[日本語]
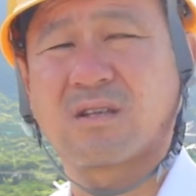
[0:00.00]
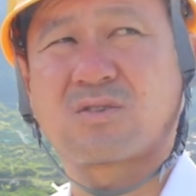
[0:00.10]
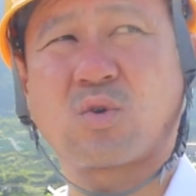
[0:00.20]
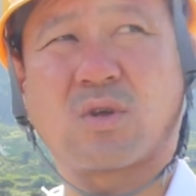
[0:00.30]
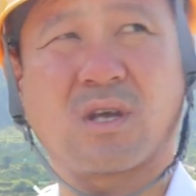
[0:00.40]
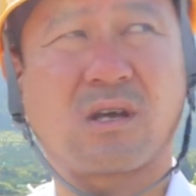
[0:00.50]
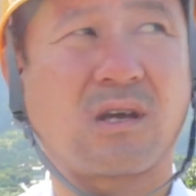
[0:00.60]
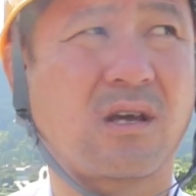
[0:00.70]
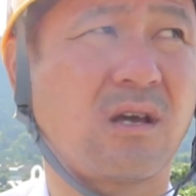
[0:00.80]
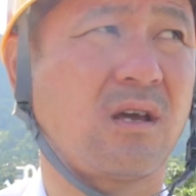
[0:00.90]
そ
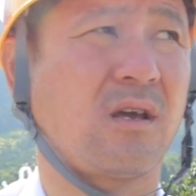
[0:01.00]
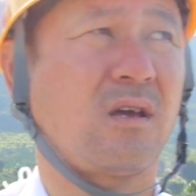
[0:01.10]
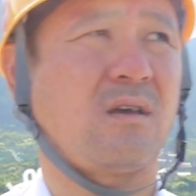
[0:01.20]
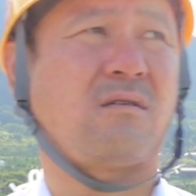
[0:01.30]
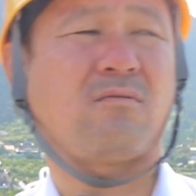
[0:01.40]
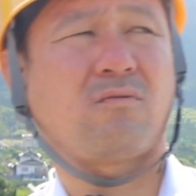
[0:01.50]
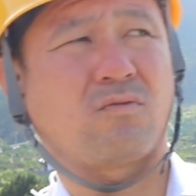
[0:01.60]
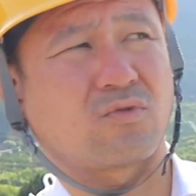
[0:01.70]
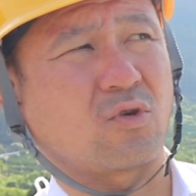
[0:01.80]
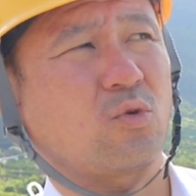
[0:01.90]
れ
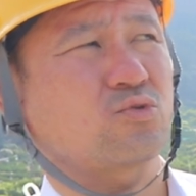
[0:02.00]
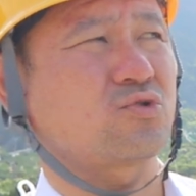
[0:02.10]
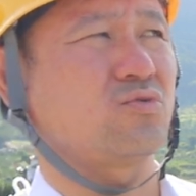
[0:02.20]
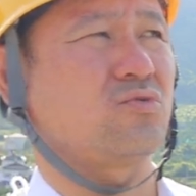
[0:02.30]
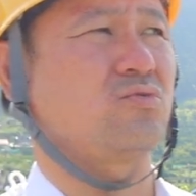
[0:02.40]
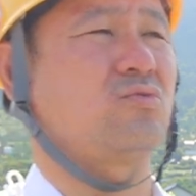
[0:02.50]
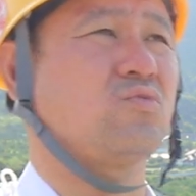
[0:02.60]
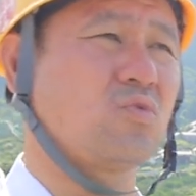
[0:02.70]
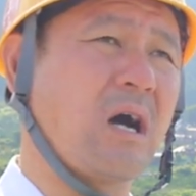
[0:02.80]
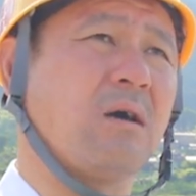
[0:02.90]
の
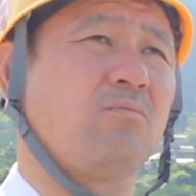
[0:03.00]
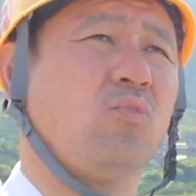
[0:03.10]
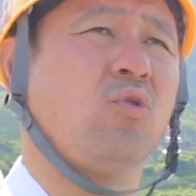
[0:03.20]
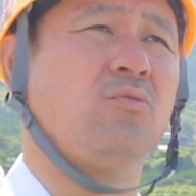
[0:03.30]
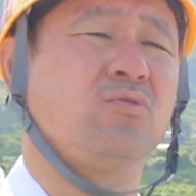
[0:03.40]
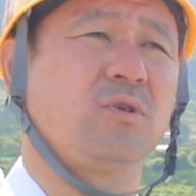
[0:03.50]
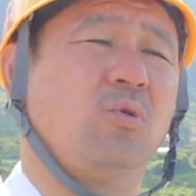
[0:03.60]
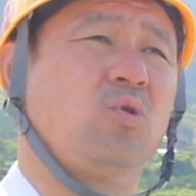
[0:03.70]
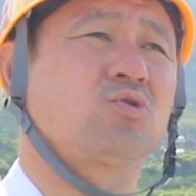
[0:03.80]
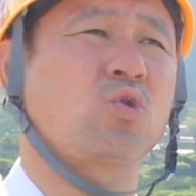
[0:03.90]
はもうで
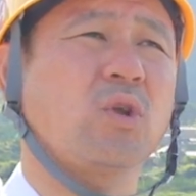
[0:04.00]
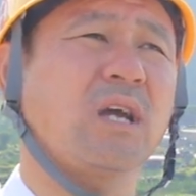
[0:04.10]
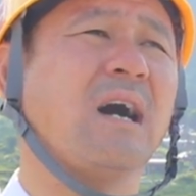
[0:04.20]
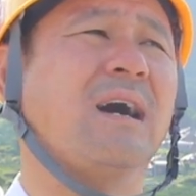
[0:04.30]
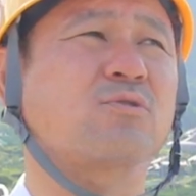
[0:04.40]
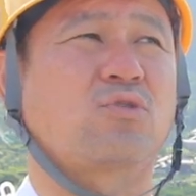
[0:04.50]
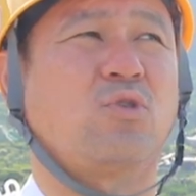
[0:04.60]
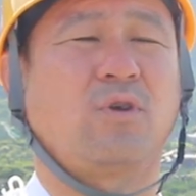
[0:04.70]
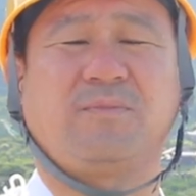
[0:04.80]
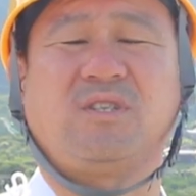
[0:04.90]
もそれが後で
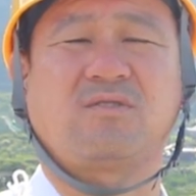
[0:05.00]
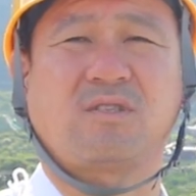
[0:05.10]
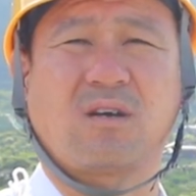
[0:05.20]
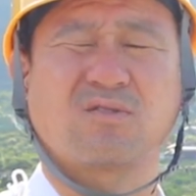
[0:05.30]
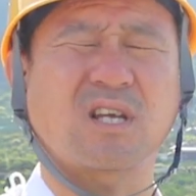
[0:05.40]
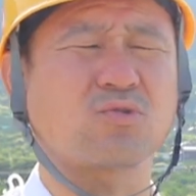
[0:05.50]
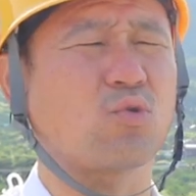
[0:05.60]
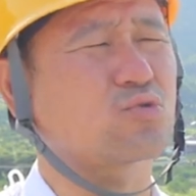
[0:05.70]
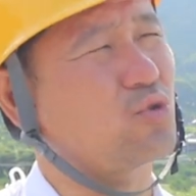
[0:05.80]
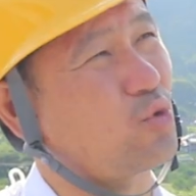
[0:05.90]
俺は身についた俺最初
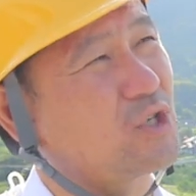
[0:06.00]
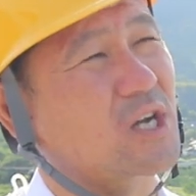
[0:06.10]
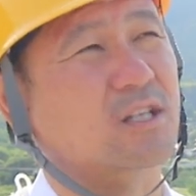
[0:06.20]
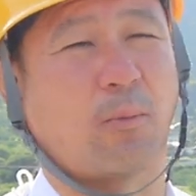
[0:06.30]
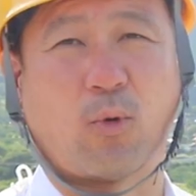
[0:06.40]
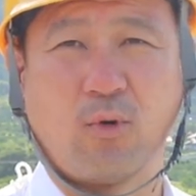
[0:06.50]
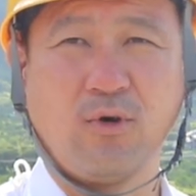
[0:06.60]
本当よう言えんかったもんう